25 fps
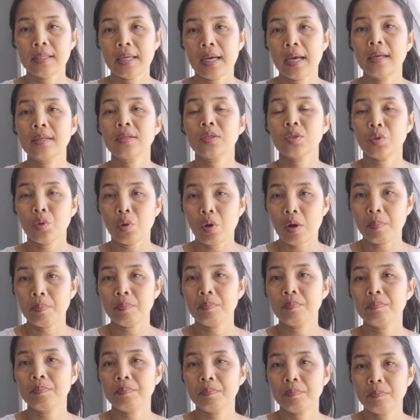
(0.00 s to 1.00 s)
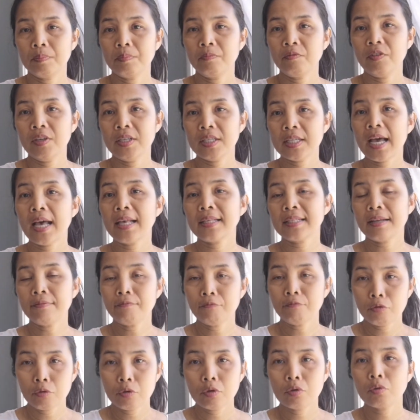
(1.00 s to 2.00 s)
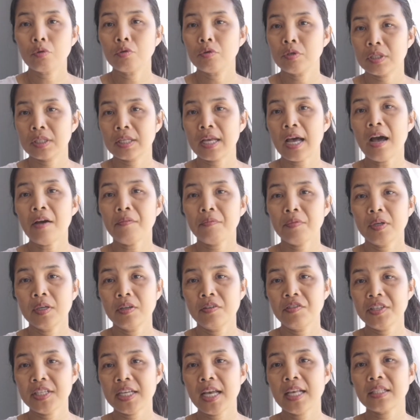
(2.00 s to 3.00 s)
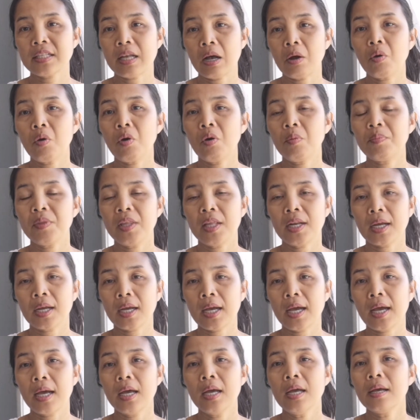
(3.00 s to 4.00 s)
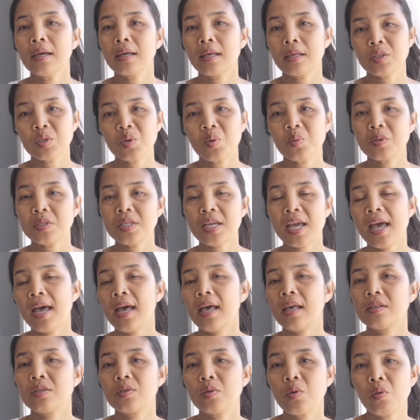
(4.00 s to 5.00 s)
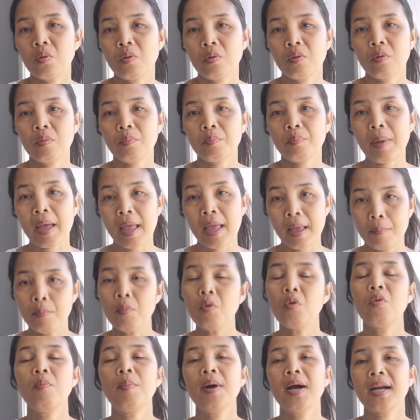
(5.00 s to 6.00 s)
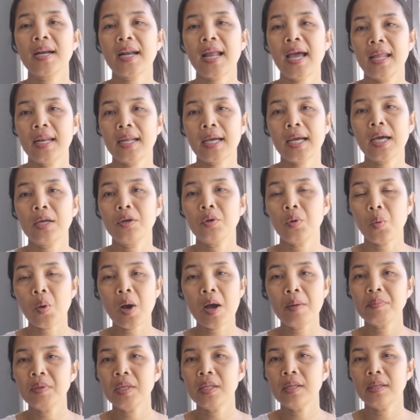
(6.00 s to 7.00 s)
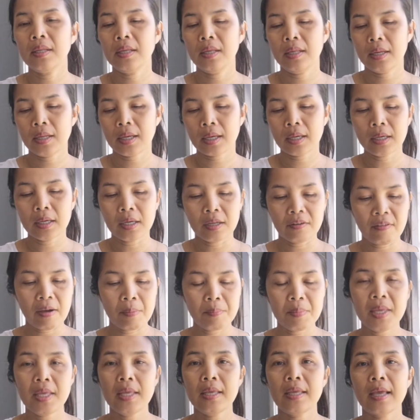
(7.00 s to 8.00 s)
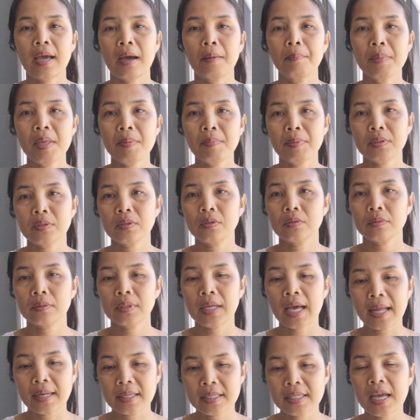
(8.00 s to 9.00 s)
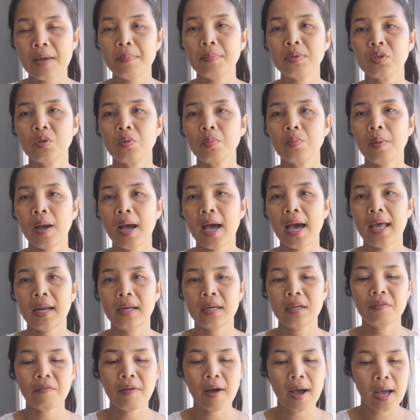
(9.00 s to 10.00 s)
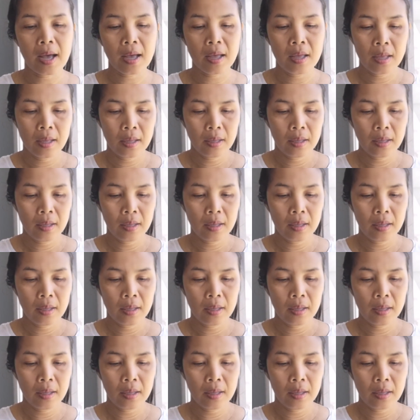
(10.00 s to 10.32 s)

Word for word: จะสอบ วิชาซัมฟุนคุณสกับหรือวิชาสังคมเนี่ยนะคะก็ทรงแช่ทรงไปให้มูเบิงได้นะคะด้วยความยินดีถ้าเกิดว่ามีอย่างมีการแช่ประสบการณ์ หรือว่า